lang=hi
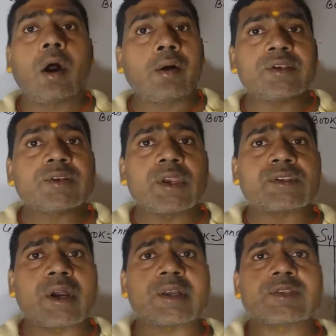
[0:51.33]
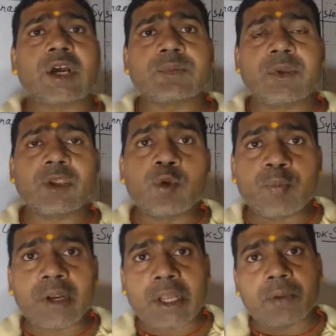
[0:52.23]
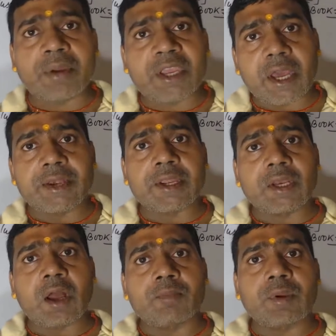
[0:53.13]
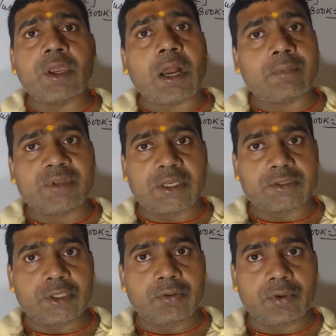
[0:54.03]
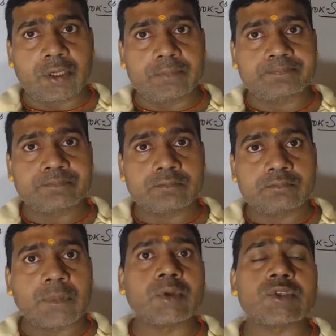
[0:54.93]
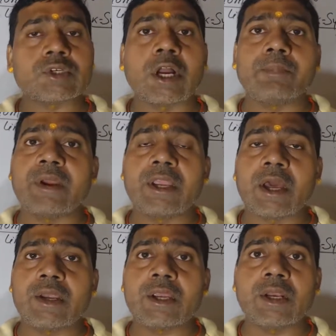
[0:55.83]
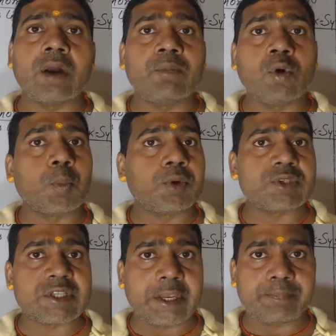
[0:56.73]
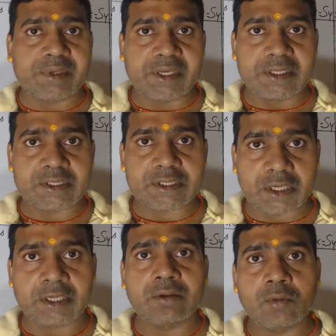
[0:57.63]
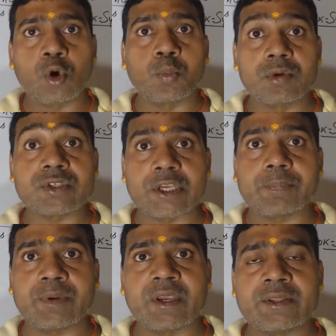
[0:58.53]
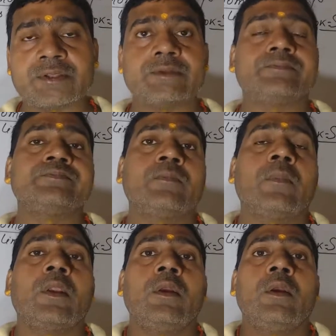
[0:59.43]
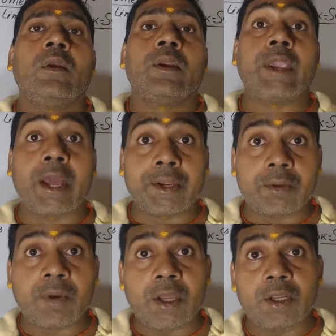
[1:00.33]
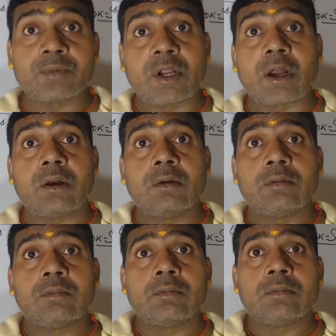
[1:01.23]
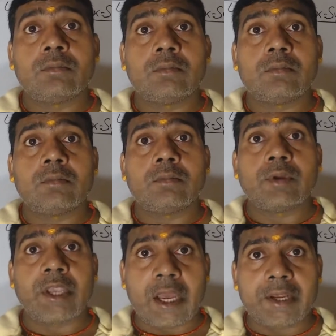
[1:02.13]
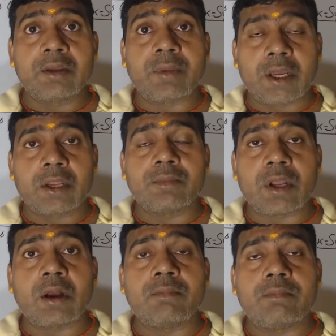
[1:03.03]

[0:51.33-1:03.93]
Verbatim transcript: और इसके साथ साथ में ह्यूमन का वैज्ञानिक नाम भी आप जानते होंगे मनुष्य का वैज्ञानिक नाम होमोसेपियंस है होमोसेपियंस ज्ञानी मानव का ज्ञानी मानव का